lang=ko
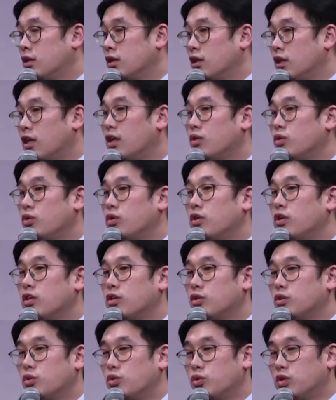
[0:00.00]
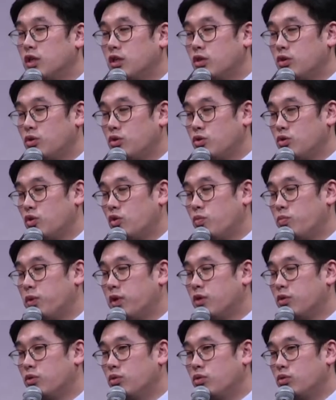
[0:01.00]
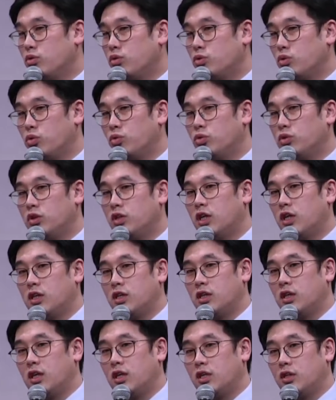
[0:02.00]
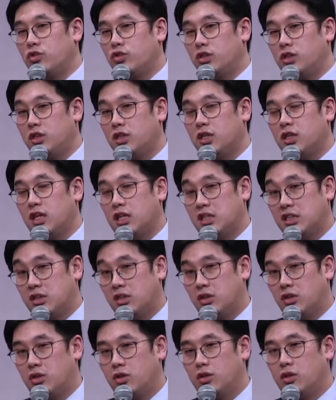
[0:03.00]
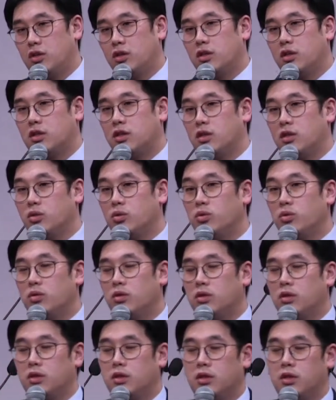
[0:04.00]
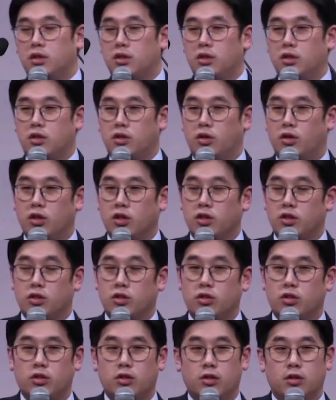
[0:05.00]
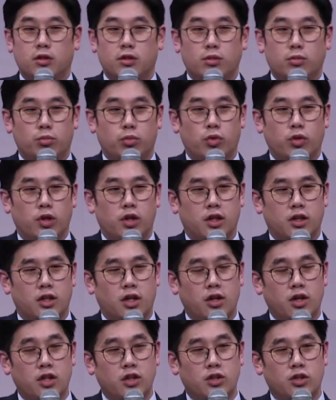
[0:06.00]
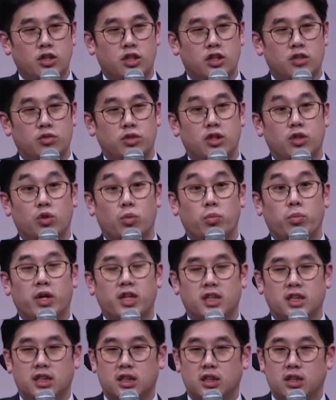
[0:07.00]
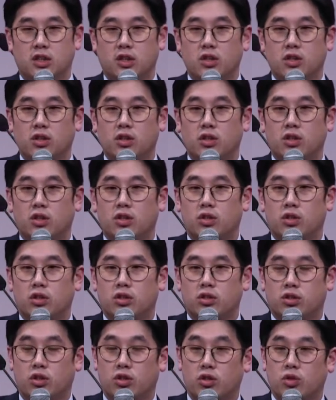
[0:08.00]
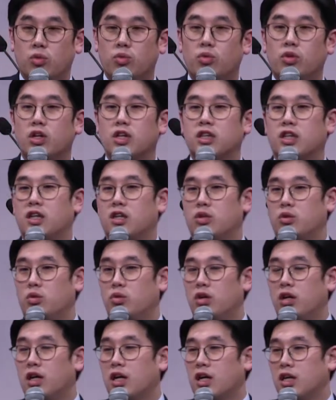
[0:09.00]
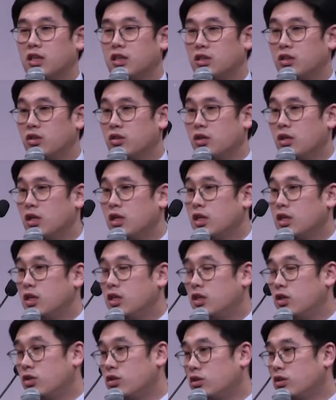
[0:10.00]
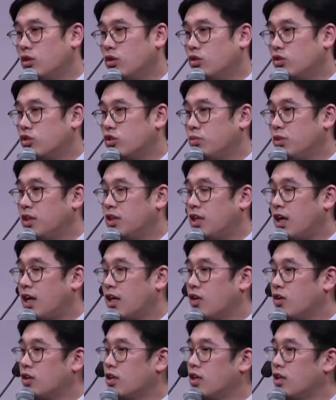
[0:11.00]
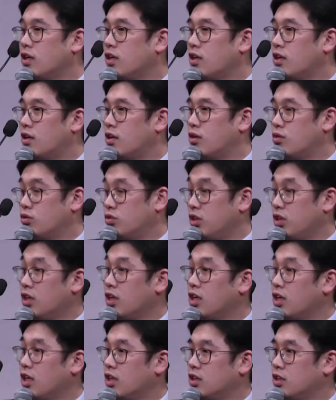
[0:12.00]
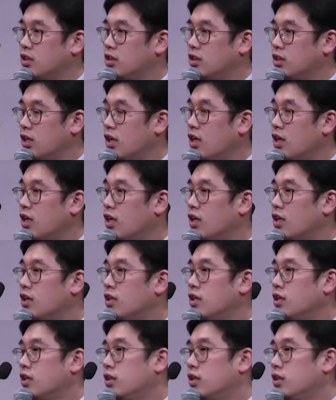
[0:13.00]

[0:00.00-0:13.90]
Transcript: 내가 노력해서 좋은 학교를 졸업하고 좋은 자리에 취직하는 거 그리고 거기서 뭔가 사회적 지위가 높아지는 거더 성공한 자리로 올라가는 것 이거는 어쩌면 당연하다라고 생각하는 게